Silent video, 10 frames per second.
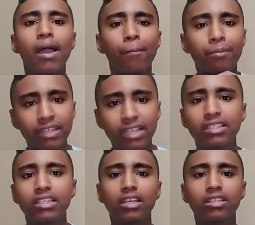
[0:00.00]
من
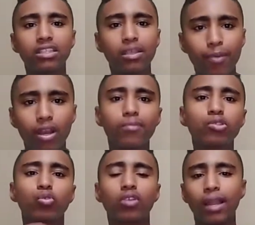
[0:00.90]
نادي نادي
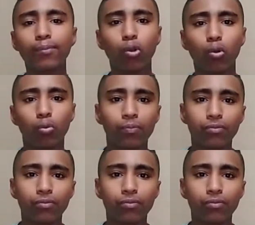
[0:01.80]
بيراميدز والكلام ده كله